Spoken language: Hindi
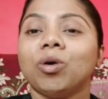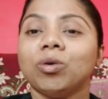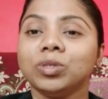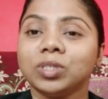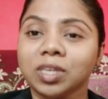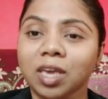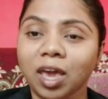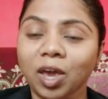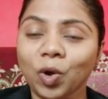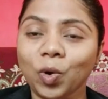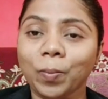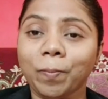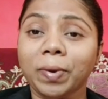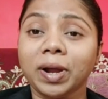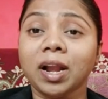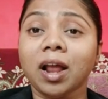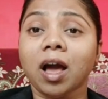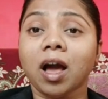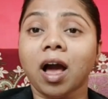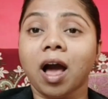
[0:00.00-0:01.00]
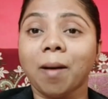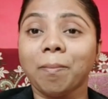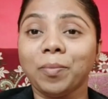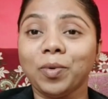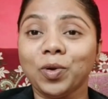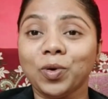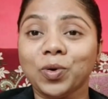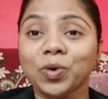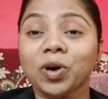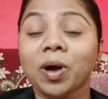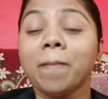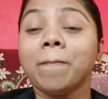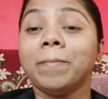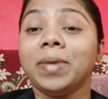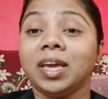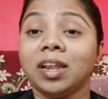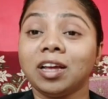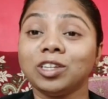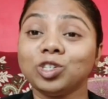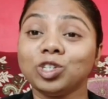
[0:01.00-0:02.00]
उसके ऊपर आप लोगों का
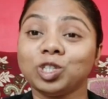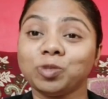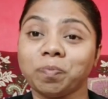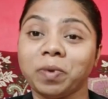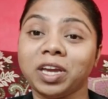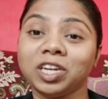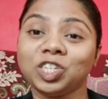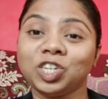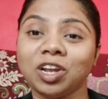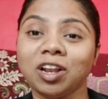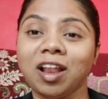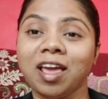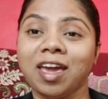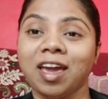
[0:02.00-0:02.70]
मेरा जो स्पेशल